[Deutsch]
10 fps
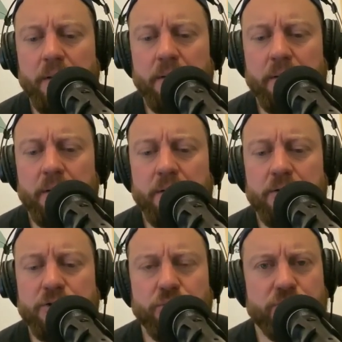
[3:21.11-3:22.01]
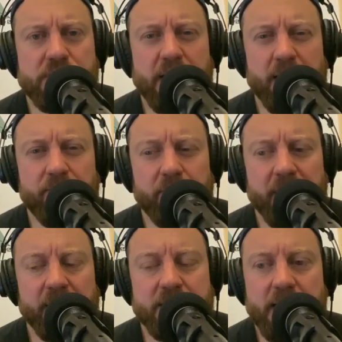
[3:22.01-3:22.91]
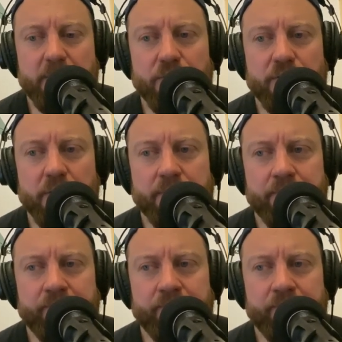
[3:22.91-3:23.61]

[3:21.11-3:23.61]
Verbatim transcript: äh, so zu sein, wie man gerne sein möchte.